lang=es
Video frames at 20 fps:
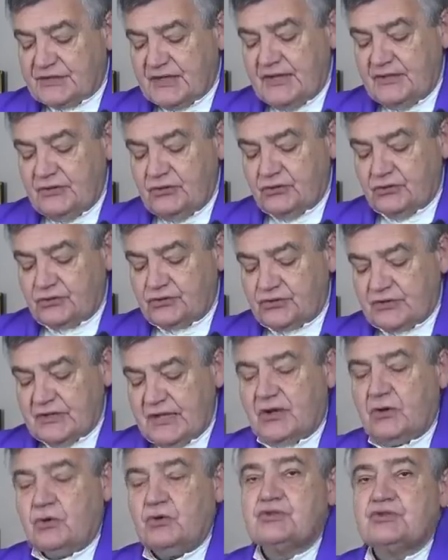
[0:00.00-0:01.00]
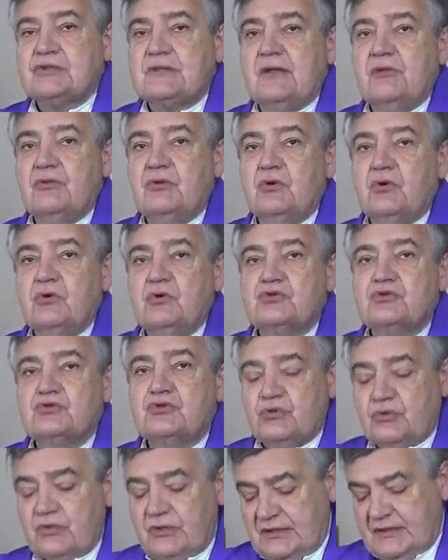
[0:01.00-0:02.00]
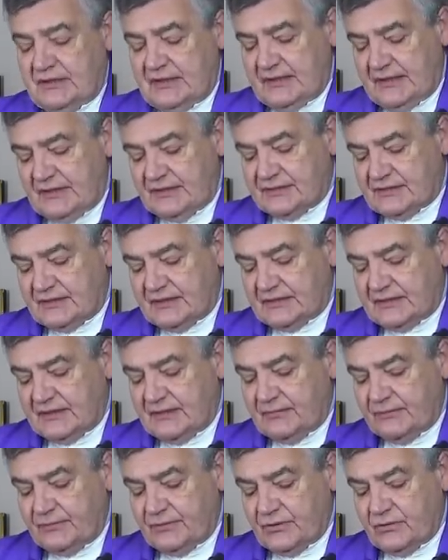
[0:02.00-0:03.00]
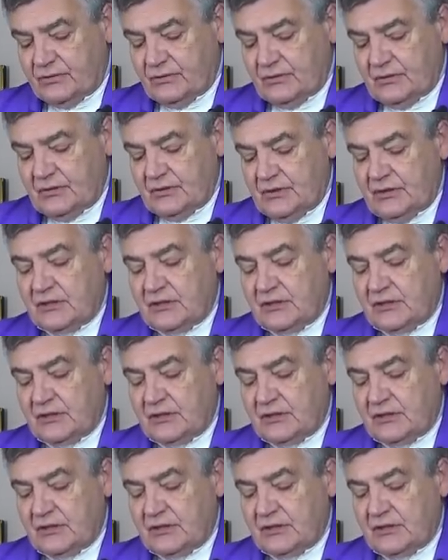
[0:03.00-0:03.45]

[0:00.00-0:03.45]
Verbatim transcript: años ha costado construir este templo,